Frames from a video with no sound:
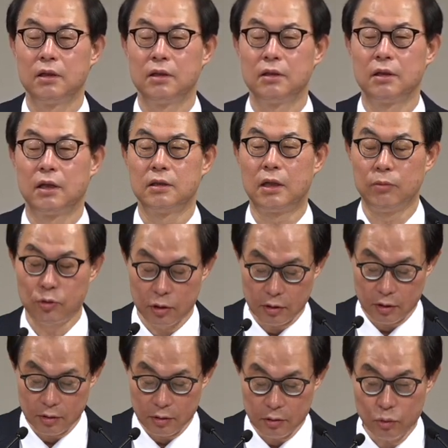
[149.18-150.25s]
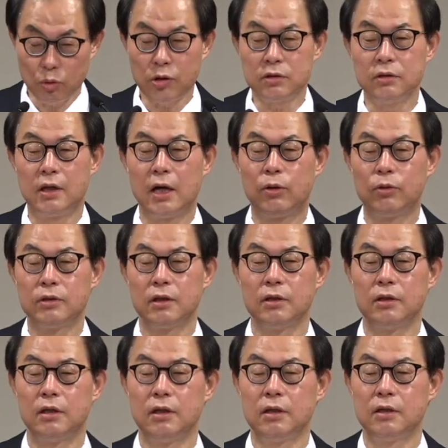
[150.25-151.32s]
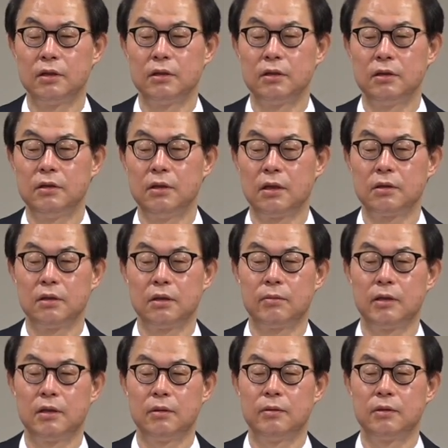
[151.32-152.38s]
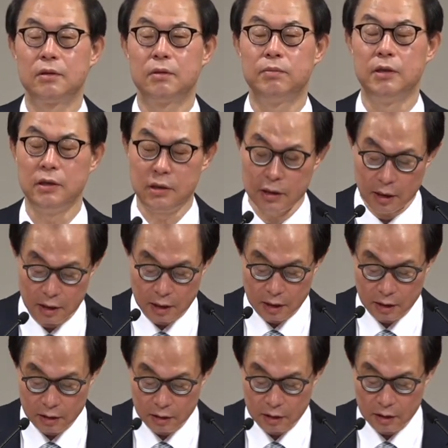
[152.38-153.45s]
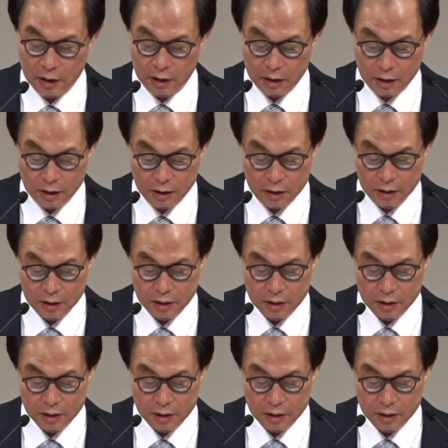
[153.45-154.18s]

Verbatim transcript: 나 잘 모르겠어요. 똑같은 대학원생인데 신학생만 되면 그 빈티가 나. 이렇게 가난해.